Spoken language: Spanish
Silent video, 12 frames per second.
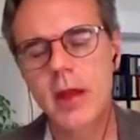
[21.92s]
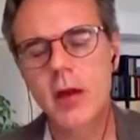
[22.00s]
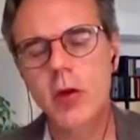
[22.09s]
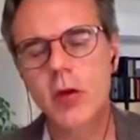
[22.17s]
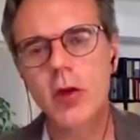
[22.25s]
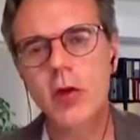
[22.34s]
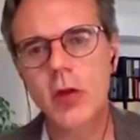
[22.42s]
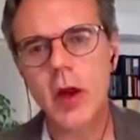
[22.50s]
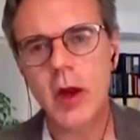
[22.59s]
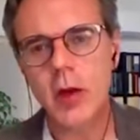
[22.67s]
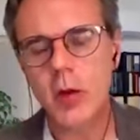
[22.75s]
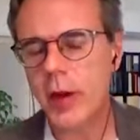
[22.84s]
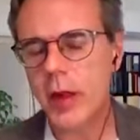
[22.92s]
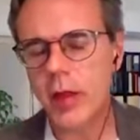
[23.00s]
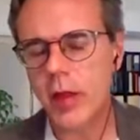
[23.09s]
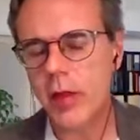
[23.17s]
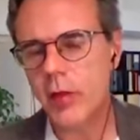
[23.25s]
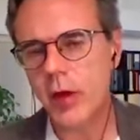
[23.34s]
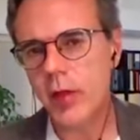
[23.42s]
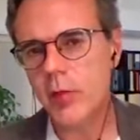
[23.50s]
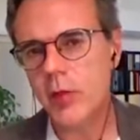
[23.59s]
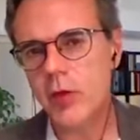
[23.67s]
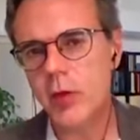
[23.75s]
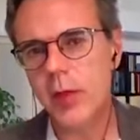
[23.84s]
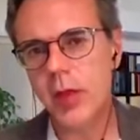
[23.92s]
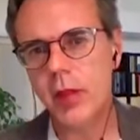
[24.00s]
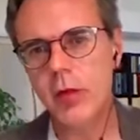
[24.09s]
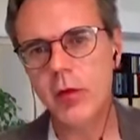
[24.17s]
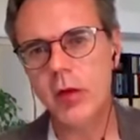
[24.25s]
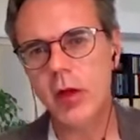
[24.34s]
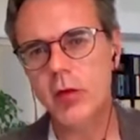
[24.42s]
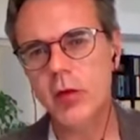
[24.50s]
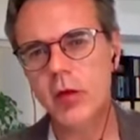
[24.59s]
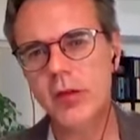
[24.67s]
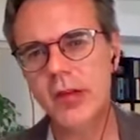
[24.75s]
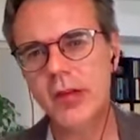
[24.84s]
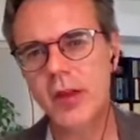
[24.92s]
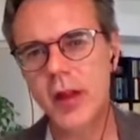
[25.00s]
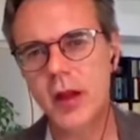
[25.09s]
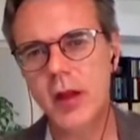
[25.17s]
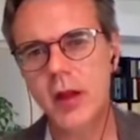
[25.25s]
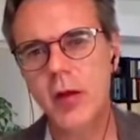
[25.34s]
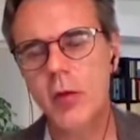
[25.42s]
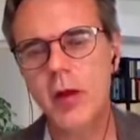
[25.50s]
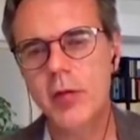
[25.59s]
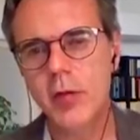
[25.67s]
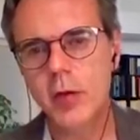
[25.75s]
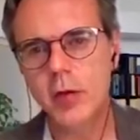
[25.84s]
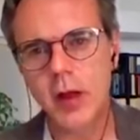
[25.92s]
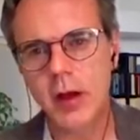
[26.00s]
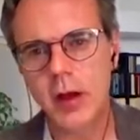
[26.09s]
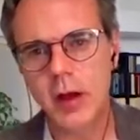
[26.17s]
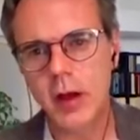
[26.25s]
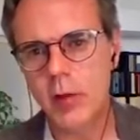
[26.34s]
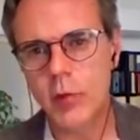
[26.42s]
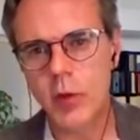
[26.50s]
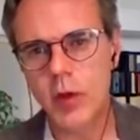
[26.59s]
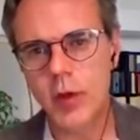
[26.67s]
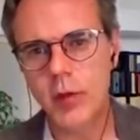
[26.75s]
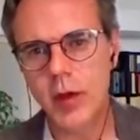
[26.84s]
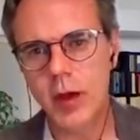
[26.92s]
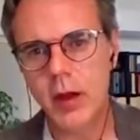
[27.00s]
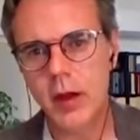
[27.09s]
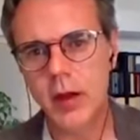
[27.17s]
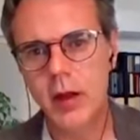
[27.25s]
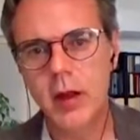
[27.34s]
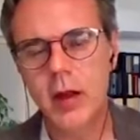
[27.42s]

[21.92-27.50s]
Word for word: Los hijos de la globalización crecimos convencidos de que solo existía una frontera, que era el muro de Berlín,